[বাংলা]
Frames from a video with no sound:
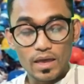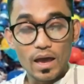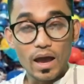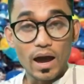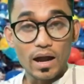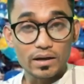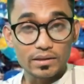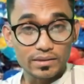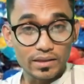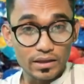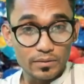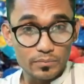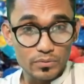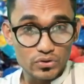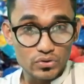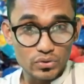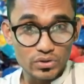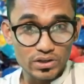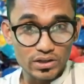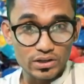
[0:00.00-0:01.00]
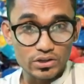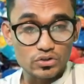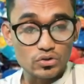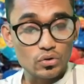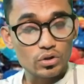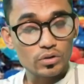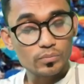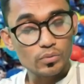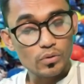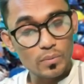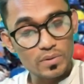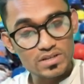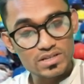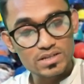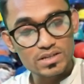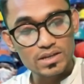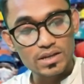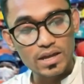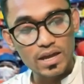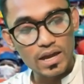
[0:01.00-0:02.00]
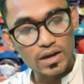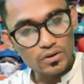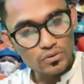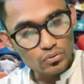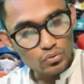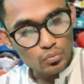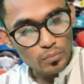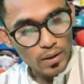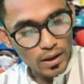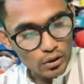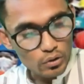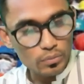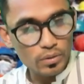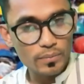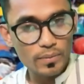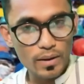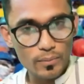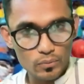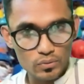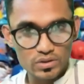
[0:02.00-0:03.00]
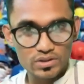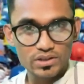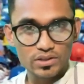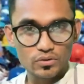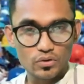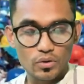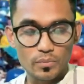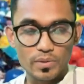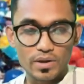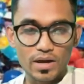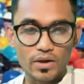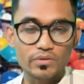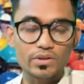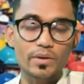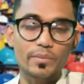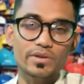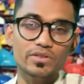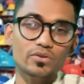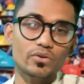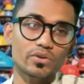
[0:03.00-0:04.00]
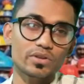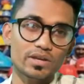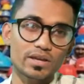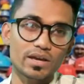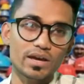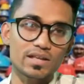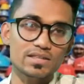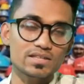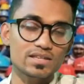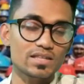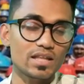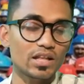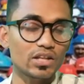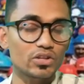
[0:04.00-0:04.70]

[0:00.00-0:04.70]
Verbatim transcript: আর তাই বিষয়টি সকল প্রবাসী একটু ভালোভাবে আমলে নিতে হবে কারণ আমাদের অনেকে আছে নানা